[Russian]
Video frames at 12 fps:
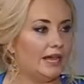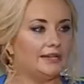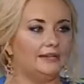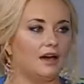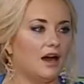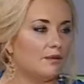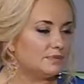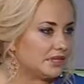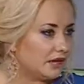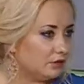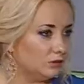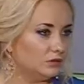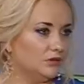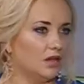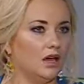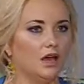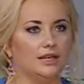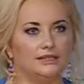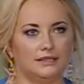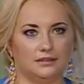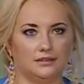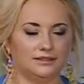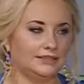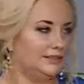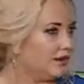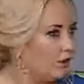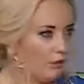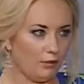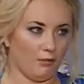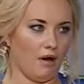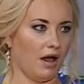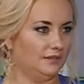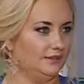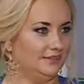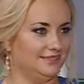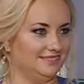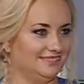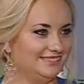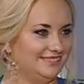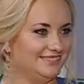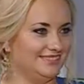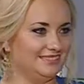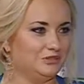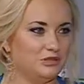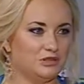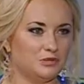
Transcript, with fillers: Это абсолютно, а, это никакой магии, э, то есть